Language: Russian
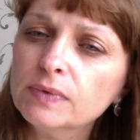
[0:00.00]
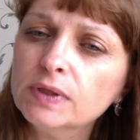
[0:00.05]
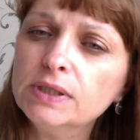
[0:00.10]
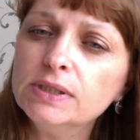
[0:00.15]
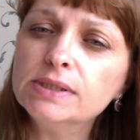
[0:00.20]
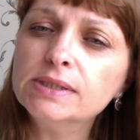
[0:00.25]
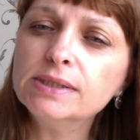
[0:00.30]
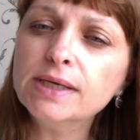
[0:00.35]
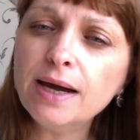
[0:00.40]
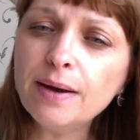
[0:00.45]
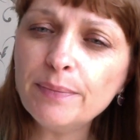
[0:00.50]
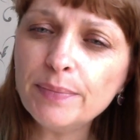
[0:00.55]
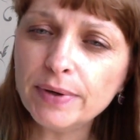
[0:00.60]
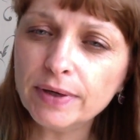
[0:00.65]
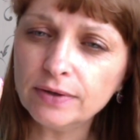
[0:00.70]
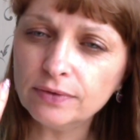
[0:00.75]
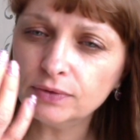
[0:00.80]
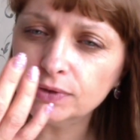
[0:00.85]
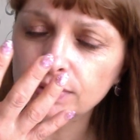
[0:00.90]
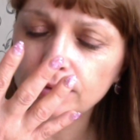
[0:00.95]
и
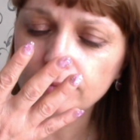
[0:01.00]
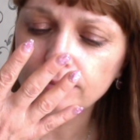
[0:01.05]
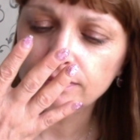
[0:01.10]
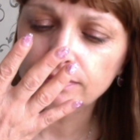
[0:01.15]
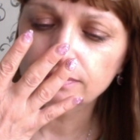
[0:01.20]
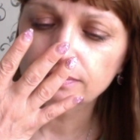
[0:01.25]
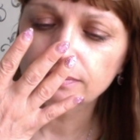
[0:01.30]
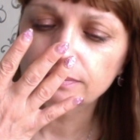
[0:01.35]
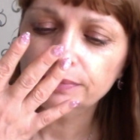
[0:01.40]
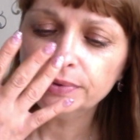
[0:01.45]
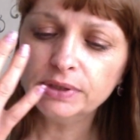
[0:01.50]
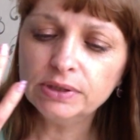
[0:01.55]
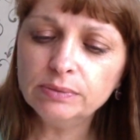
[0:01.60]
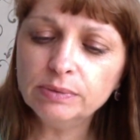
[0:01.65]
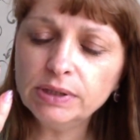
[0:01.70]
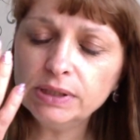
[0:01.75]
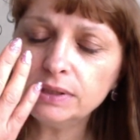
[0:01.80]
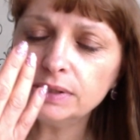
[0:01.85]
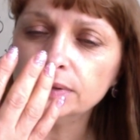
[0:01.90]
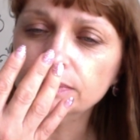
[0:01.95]
запах, вот,
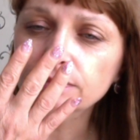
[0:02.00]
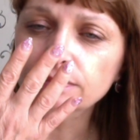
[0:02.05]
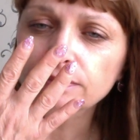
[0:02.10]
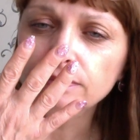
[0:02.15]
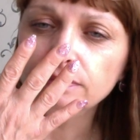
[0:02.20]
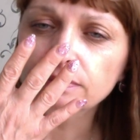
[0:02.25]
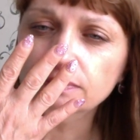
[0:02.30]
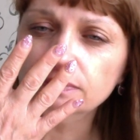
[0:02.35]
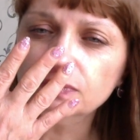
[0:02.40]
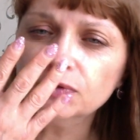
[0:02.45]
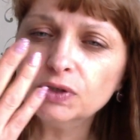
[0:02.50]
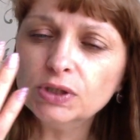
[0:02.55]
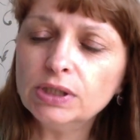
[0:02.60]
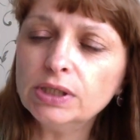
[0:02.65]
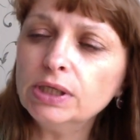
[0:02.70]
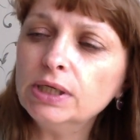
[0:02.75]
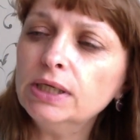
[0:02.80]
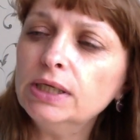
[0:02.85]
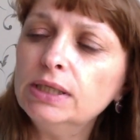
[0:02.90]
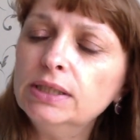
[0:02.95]
понимаете, вот
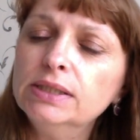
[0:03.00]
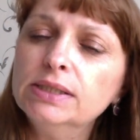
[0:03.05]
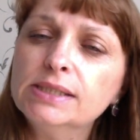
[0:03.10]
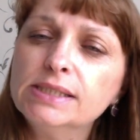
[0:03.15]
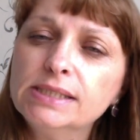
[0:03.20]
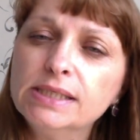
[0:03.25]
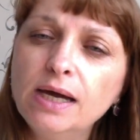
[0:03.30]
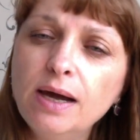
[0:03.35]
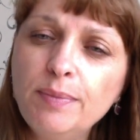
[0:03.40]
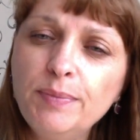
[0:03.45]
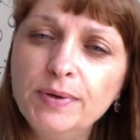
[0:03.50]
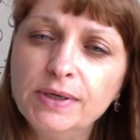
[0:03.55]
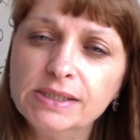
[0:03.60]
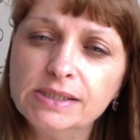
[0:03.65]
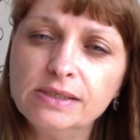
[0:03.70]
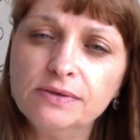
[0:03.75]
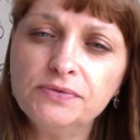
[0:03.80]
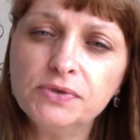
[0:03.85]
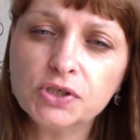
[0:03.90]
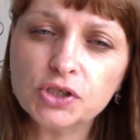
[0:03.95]
реально запах
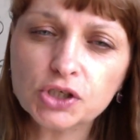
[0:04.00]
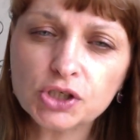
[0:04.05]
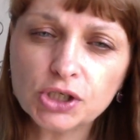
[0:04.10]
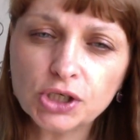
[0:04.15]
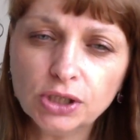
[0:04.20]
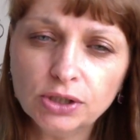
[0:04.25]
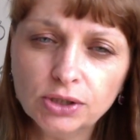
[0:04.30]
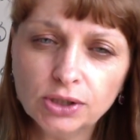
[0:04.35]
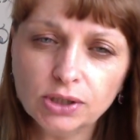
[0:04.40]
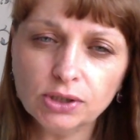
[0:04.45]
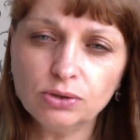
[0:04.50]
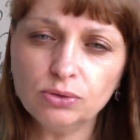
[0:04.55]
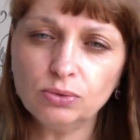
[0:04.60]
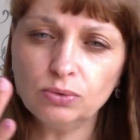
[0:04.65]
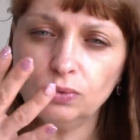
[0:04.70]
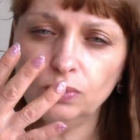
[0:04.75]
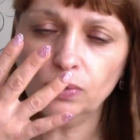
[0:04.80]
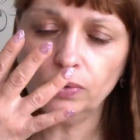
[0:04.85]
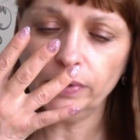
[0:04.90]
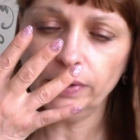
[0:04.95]
совершенно
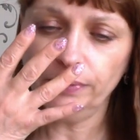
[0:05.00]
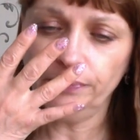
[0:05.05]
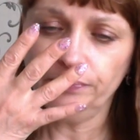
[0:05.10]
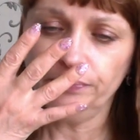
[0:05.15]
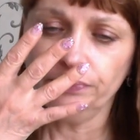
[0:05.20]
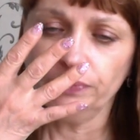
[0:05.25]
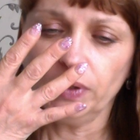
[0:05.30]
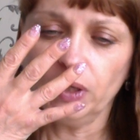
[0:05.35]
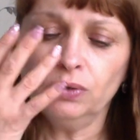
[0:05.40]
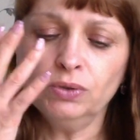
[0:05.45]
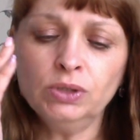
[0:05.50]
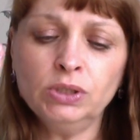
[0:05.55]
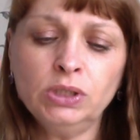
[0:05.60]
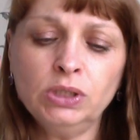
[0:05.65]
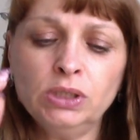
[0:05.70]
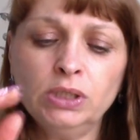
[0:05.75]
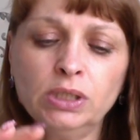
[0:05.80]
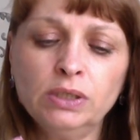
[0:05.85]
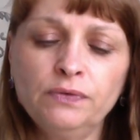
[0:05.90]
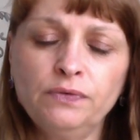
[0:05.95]
другой. Он
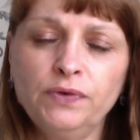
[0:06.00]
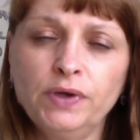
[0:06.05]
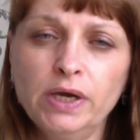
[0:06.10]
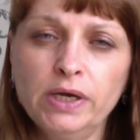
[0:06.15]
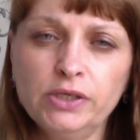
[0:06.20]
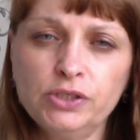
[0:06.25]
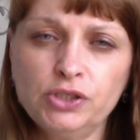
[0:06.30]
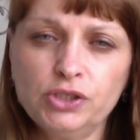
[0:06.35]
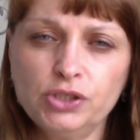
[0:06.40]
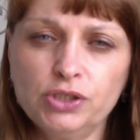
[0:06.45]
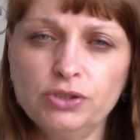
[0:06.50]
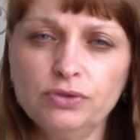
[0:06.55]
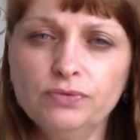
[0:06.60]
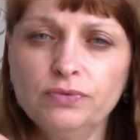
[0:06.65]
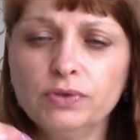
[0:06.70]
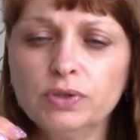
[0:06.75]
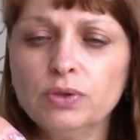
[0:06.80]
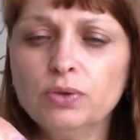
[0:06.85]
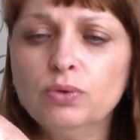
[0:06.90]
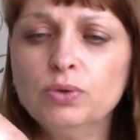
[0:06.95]

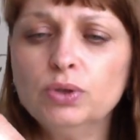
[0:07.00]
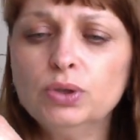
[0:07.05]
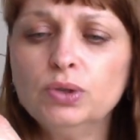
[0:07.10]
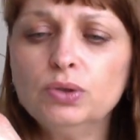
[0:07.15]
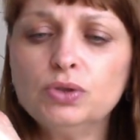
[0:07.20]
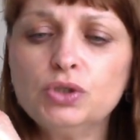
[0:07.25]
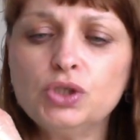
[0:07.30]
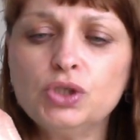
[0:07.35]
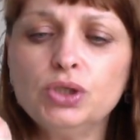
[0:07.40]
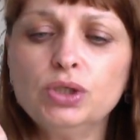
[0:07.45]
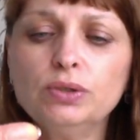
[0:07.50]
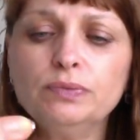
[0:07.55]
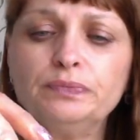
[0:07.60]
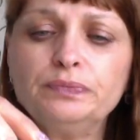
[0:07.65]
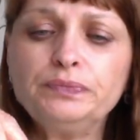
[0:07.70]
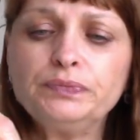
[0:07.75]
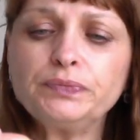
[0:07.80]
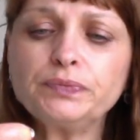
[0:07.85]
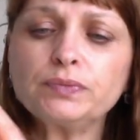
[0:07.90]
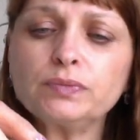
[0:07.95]
ненавязчивый, он очень
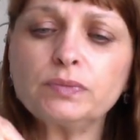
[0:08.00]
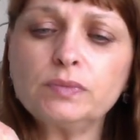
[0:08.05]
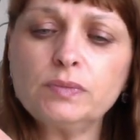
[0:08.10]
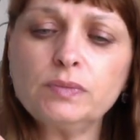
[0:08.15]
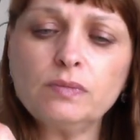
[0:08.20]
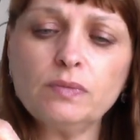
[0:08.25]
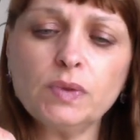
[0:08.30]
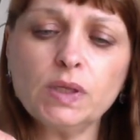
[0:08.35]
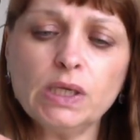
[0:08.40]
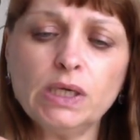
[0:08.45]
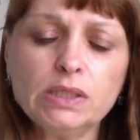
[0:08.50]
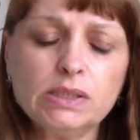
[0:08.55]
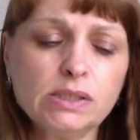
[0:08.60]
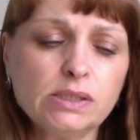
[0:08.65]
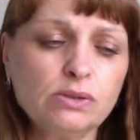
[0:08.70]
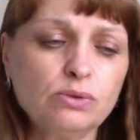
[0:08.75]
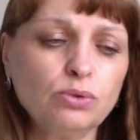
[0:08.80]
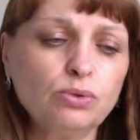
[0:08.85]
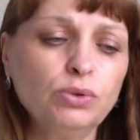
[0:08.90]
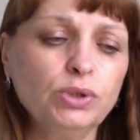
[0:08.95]

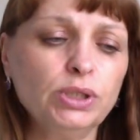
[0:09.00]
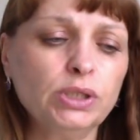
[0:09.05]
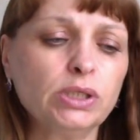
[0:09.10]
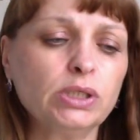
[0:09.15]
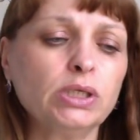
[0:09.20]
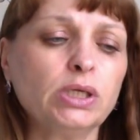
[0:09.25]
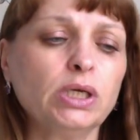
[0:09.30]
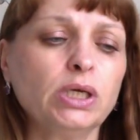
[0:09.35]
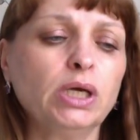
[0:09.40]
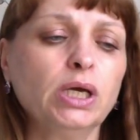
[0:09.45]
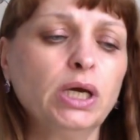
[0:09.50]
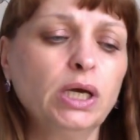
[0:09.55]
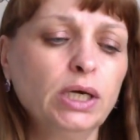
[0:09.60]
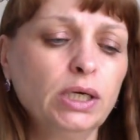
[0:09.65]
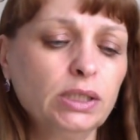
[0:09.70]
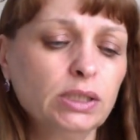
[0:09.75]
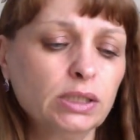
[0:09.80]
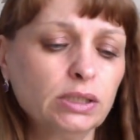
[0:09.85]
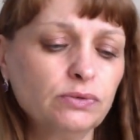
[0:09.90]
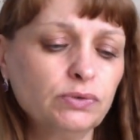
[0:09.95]
стойкий.
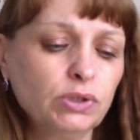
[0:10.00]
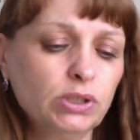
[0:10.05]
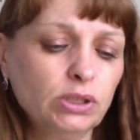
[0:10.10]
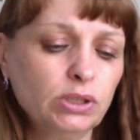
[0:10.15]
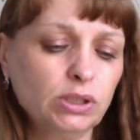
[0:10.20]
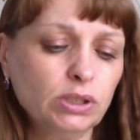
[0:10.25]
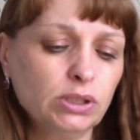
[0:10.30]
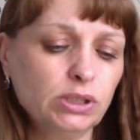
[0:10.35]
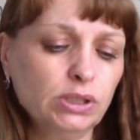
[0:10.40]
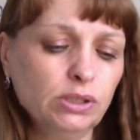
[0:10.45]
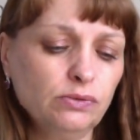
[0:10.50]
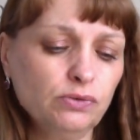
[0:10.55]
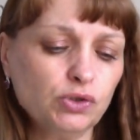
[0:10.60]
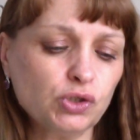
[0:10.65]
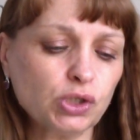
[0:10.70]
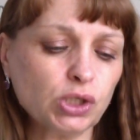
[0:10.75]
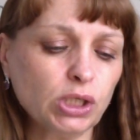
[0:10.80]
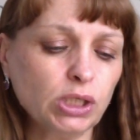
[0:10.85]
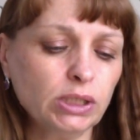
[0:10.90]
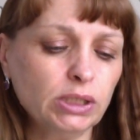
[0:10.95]
Так вот эта
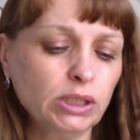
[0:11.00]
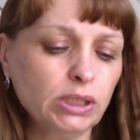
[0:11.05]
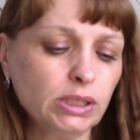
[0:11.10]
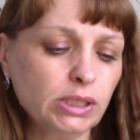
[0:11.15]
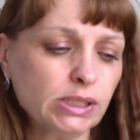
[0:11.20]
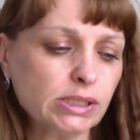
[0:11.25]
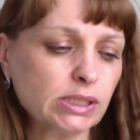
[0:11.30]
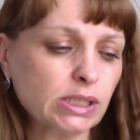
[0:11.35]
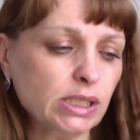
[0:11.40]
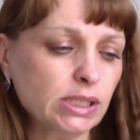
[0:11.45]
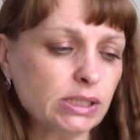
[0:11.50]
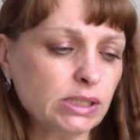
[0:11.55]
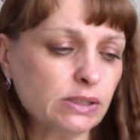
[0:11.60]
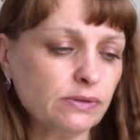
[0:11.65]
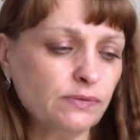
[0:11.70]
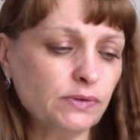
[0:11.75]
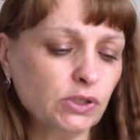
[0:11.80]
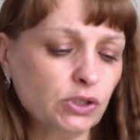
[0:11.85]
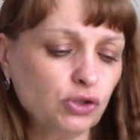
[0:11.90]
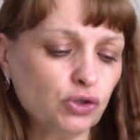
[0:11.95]
девушка, она
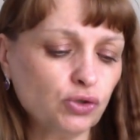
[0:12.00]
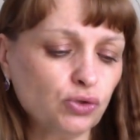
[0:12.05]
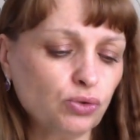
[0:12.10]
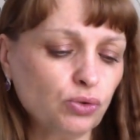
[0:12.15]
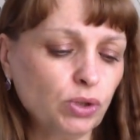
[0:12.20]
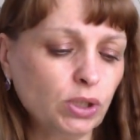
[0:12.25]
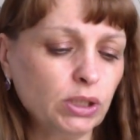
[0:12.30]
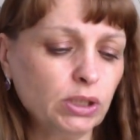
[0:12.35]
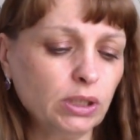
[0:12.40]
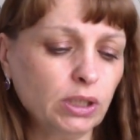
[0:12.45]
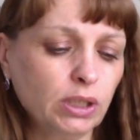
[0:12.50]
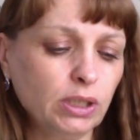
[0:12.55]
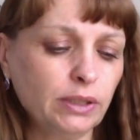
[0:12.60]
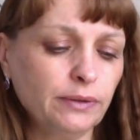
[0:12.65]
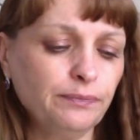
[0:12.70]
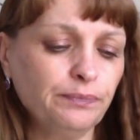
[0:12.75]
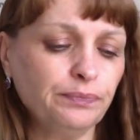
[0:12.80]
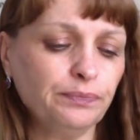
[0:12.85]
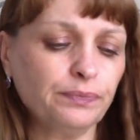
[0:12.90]
рассказывает, что она